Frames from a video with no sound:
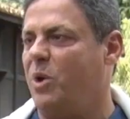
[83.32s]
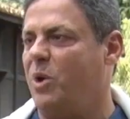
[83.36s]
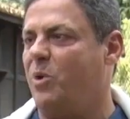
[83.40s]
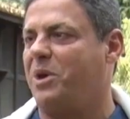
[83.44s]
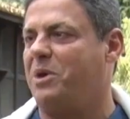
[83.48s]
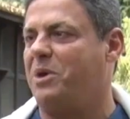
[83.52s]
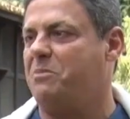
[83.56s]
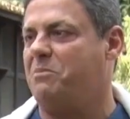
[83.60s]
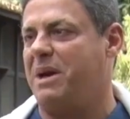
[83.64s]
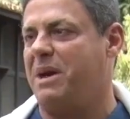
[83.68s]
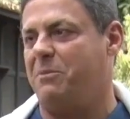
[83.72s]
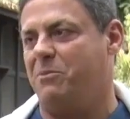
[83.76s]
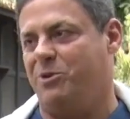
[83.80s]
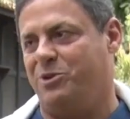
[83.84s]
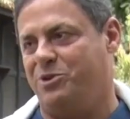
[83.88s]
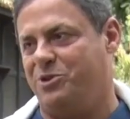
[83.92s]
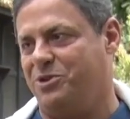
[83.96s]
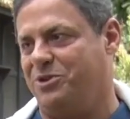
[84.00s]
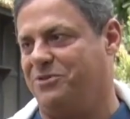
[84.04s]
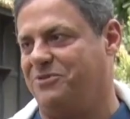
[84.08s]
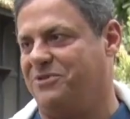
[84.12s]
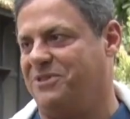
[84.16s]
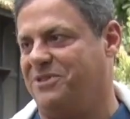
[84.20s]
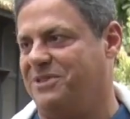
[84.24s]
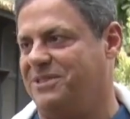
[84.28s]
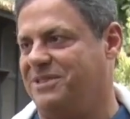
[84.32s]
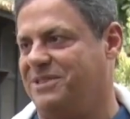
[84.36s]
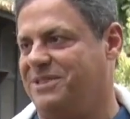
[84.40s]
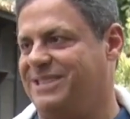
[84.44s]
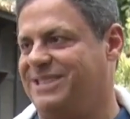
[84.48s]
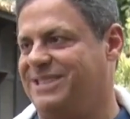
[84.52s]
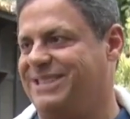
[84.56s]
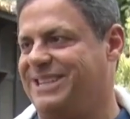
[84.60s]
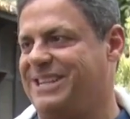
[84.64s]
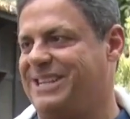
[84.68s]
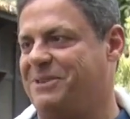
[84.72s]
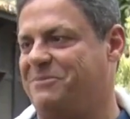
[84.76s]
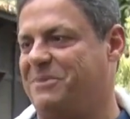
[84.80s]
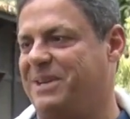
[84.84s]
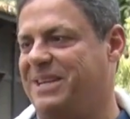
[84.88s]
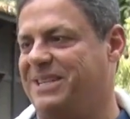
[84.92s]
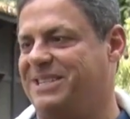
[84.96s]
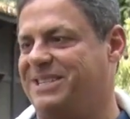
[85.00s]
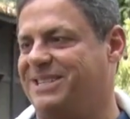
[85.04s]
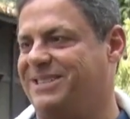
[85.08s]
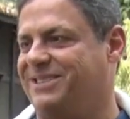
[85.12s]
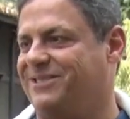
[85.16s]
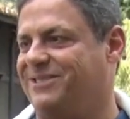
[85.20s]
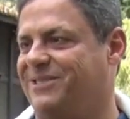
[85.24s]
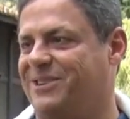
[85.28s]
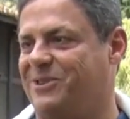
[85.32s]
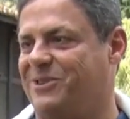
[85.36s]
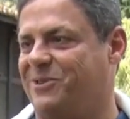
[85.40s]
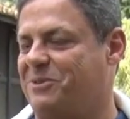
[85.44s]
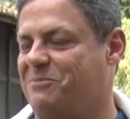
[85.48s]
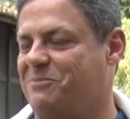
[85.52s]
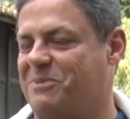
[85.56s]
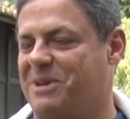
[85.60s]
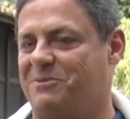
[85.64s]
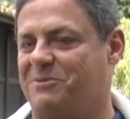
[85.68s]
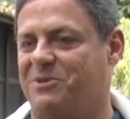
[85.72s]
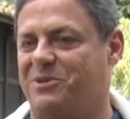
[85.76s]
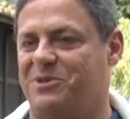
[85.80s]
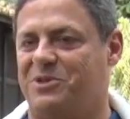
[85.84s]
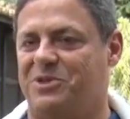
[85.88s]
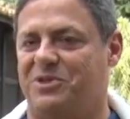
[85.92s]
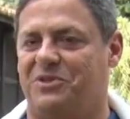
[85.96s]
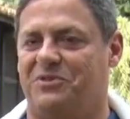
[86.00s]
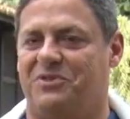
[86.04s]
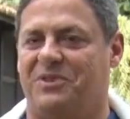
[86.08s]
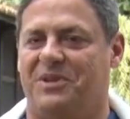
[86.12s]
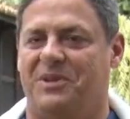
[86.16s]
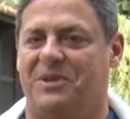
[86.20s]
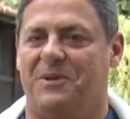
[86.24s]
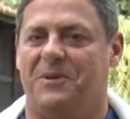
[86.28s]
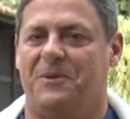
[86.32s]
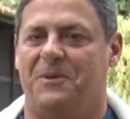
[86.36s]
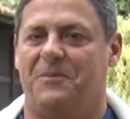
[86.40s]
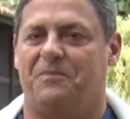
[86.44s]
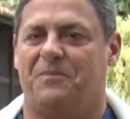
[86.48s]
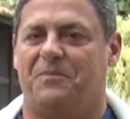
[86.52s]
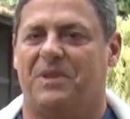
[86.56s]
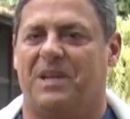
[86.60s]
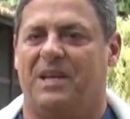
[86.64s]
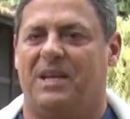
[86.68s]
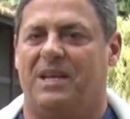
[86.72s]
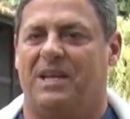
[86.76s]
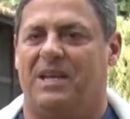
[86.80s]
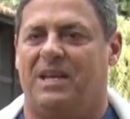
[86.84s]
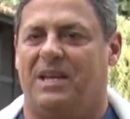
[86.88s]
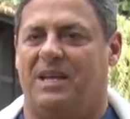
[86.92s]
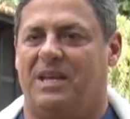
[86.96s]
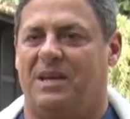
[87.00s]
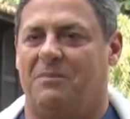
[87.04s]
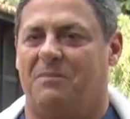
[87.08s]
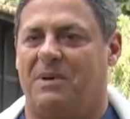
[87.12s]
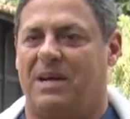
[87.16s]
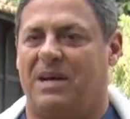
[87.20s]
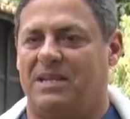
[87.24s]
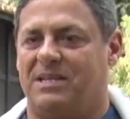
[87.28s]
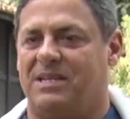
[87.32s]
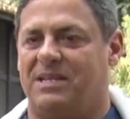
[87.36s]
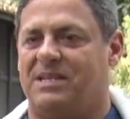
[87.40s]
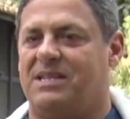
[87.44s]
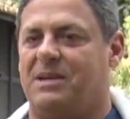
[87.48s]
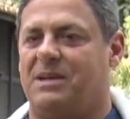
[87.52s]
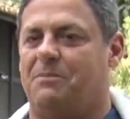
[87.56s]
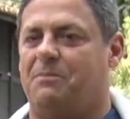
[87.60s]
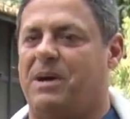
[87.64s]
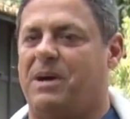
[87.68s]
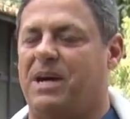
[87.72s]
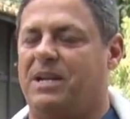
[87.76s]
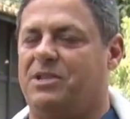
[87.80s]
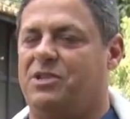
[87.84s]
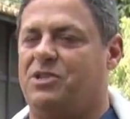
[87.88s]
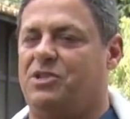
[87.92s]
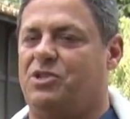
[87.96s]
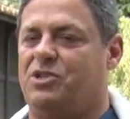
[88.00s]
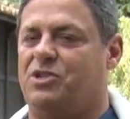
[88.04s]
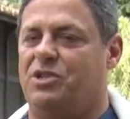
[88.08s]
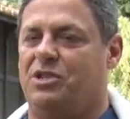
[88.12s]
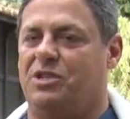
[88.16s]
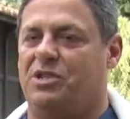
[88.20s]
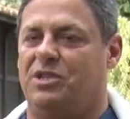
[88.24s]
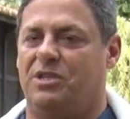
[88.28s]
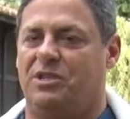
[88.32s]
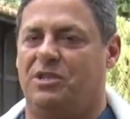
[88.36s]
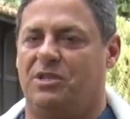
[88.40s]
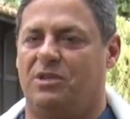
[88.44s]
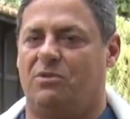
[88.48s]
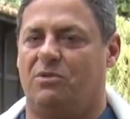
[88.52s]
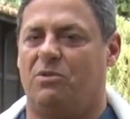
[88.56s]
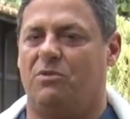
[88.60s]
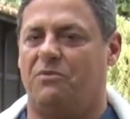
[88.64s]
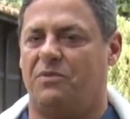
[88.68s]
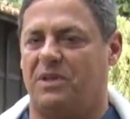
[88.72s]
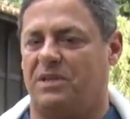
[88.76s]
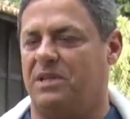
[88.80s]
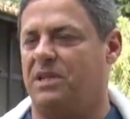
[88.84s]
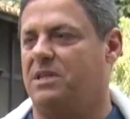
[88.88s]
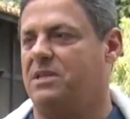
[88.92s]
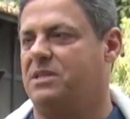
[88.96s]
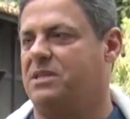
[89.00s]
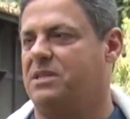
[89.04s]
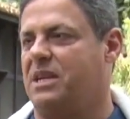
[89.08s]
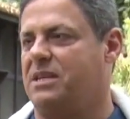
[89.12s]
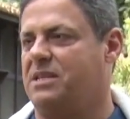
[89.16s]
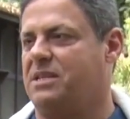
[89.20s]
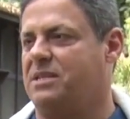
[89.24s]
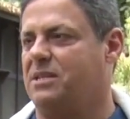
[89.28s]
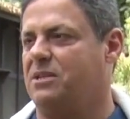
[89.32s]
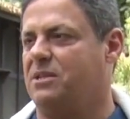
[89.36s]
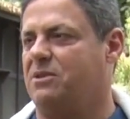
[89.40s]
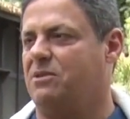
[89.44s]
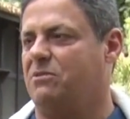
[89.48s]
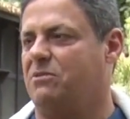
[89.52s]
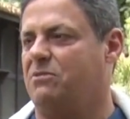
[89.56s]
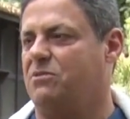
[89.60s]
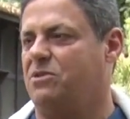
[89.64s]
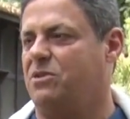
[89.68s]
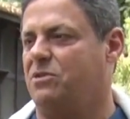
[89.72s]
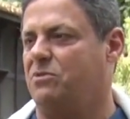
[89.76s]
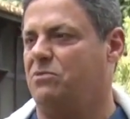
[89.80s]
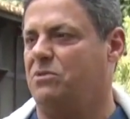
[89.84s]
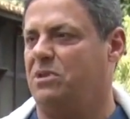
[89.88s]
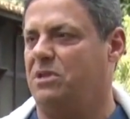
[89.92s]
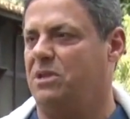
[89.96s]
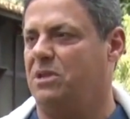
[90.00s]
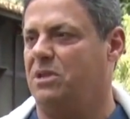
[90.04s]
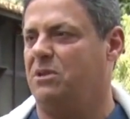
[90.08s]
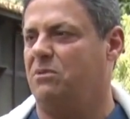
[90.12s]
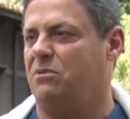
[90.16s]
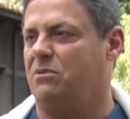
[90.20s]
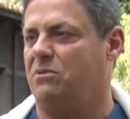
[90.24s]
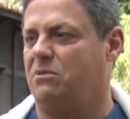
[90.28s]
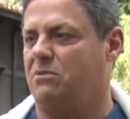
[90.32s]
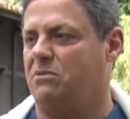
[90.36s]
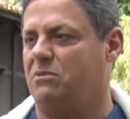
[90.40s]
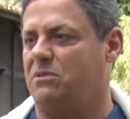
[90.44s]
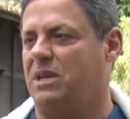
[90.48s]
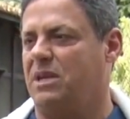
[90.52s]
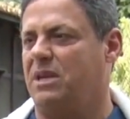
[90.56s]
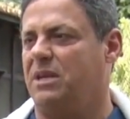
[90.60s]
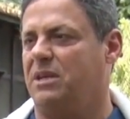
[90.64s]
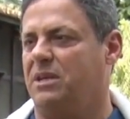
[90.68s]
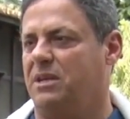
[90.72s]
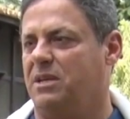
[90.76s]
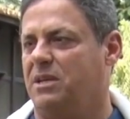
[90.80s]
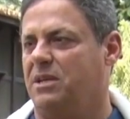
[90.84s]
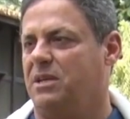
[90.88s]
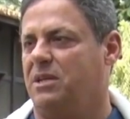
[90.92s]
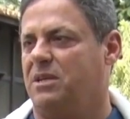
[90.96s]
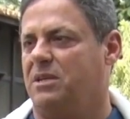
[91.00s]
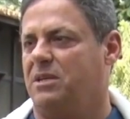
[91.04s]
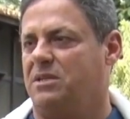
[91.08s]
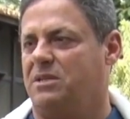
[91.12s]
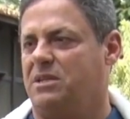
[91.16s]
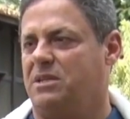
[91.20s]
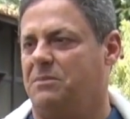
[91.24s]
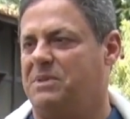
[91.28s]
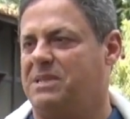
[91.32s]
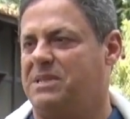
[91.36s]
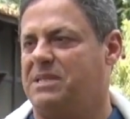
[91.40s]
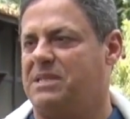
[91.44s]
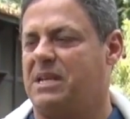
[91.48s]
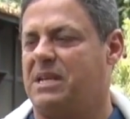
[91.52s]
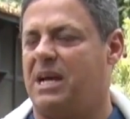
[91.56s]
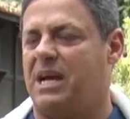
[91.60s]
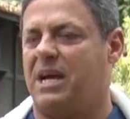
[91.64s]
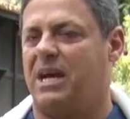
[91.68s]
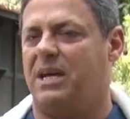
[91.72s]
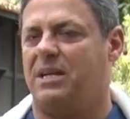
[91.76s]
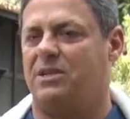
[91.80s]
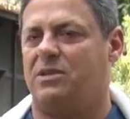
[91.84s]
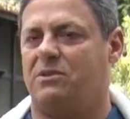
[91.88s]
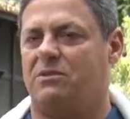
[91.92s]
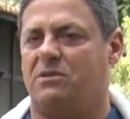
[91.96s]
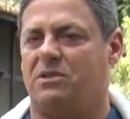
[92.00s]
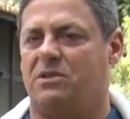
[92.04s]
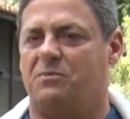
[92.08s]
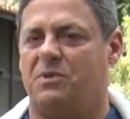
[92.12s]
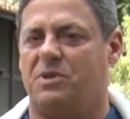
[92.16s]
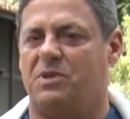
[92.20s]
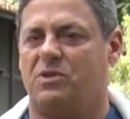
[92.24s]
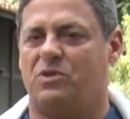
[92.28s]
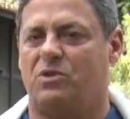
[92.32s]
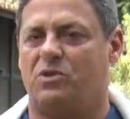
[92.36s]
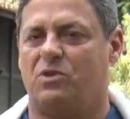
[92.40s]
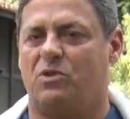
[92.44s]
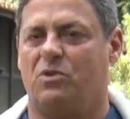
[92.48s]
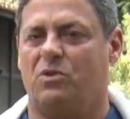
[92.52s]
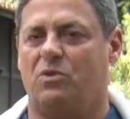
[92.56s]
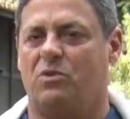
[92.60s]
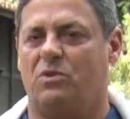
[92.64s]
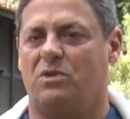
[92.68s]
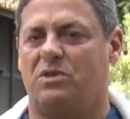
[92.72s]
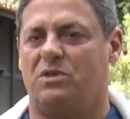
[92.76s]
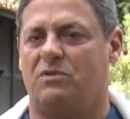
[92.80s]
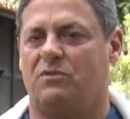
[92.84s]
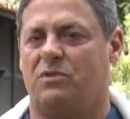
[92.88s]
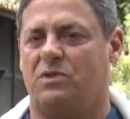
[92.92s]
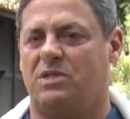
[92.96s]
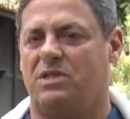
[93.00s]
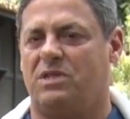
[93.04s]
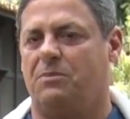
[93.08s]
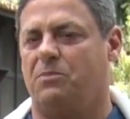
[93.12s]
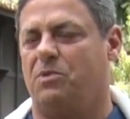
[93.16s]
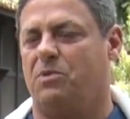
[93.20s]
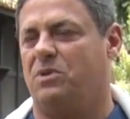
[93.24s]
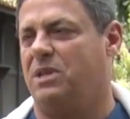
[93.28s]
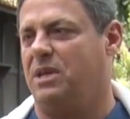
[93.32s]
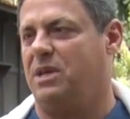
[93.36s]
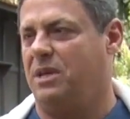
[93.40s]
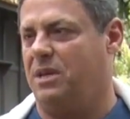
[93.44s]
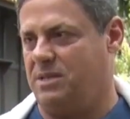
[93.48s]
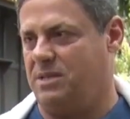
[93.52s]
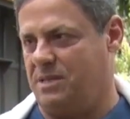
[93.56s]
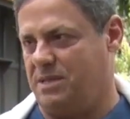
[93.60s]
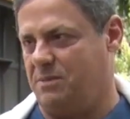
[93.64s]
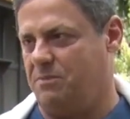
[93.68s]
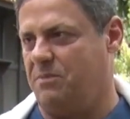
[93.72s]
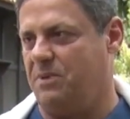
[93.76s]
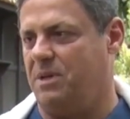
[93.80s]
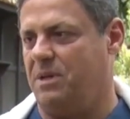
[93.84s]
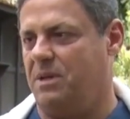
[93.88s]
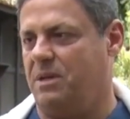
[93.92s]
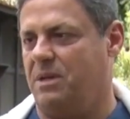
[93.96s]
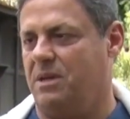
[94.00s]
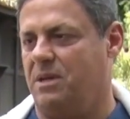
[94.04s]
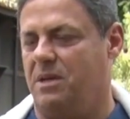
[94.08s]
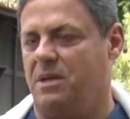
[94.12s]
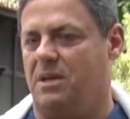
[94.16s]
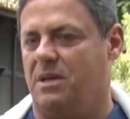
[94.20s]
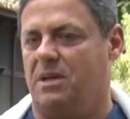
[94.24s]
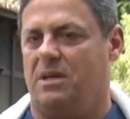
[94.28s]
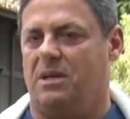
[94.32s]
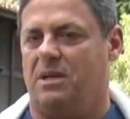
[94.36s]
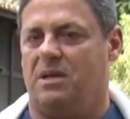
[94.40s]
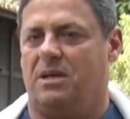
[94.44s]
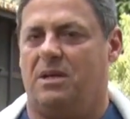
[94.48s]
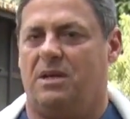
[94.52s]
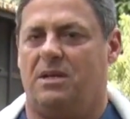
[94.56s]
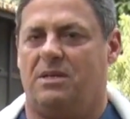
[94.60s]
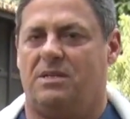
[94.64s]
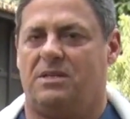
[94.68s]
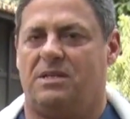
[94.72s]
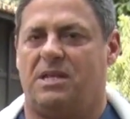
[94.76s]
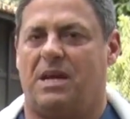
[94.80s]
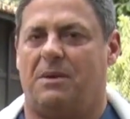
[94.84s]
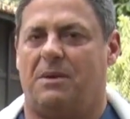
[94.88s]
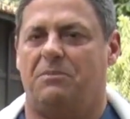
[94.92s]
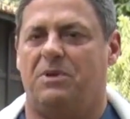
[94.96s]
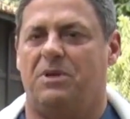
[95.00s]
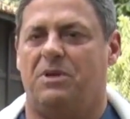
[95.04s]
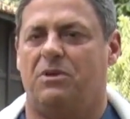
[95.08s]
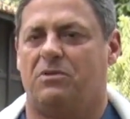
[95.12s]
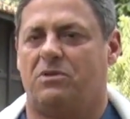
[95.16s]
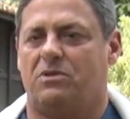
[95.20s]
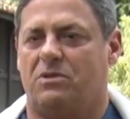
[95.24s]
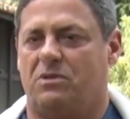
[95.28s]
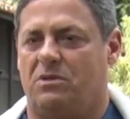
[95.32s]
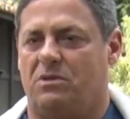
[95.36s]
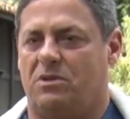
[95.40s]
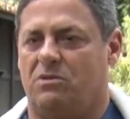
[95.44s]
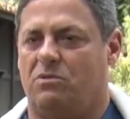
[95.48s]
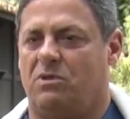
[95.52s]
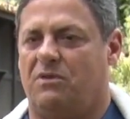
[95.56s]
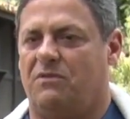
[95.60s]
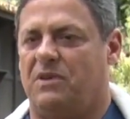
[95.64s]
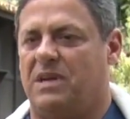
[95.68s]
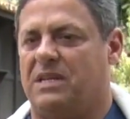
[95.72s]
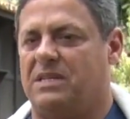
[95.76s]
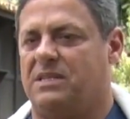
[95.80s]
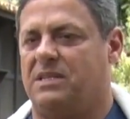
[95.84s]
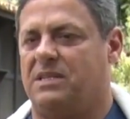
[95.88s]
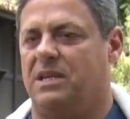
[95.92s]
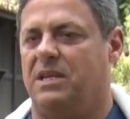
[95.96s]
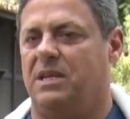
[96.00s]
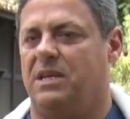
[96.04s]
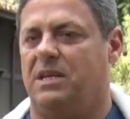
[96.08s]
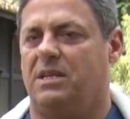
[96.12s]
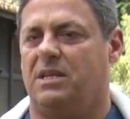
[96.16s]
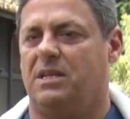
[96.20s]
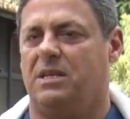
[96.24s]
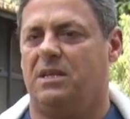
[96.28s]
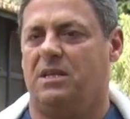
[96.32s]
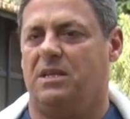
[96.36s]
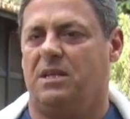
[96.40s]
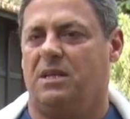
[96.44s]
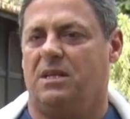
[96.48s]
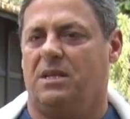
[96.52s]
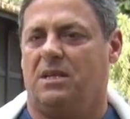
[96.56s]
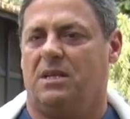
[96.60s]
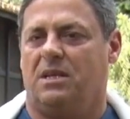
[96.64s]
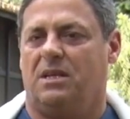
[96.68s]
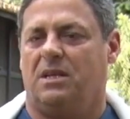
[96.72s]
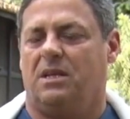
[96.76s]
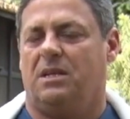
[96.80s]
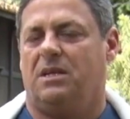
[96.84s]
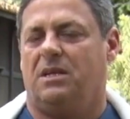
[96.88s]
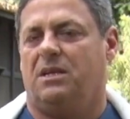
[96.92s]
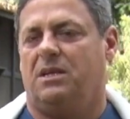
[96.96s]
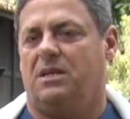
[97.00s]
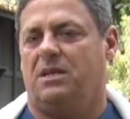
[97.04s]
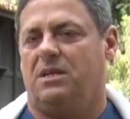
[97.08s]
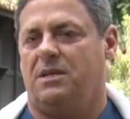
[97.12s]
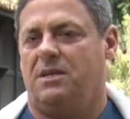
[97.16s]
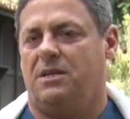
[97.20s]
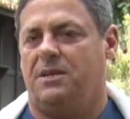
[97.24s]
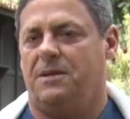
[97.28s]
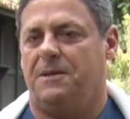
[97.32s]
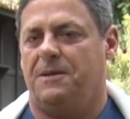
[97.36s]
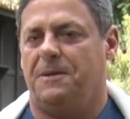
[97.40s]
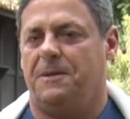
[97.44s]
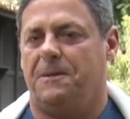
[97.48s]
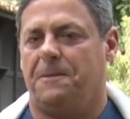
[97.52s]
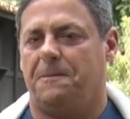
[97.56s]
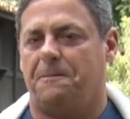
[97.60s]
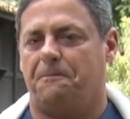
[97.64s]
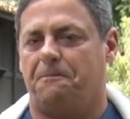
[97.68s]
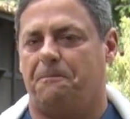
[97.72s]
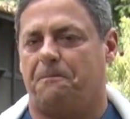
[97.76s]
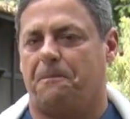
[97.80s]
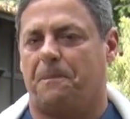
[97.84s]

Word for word: é o que mais motiva, sinceramente, não é o que mais motiva é mais essa parte de confraternização, de união, né? de amizade com as pessoas, de você poder receber esses amigos na sua fazenda. E